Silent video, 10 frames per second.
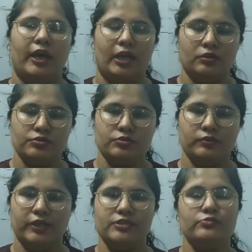हेलो
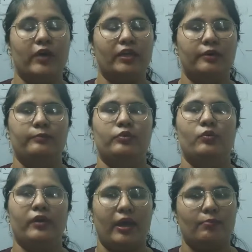स्टूडेंट्स वेलकम
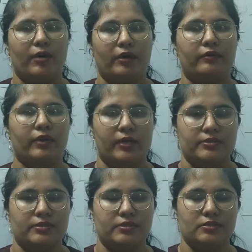टू कैम्बायो
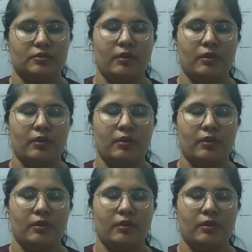क्लासेस